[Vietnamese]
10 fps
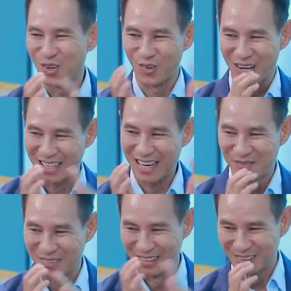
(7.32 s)
cuối cùng là anh
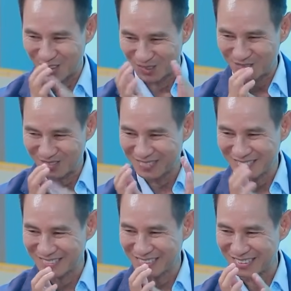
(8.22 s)
em mình cũng
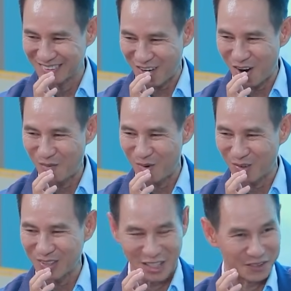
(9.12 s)
có
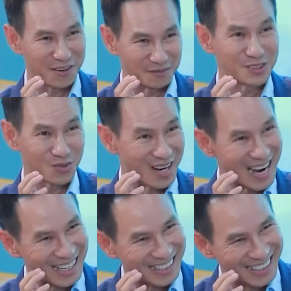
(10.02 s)
một cái tuyệt phẩm song
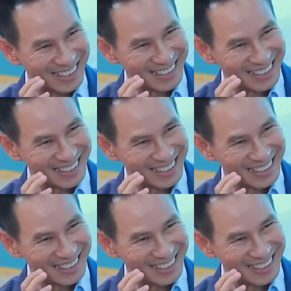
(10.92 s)
ca rồi đó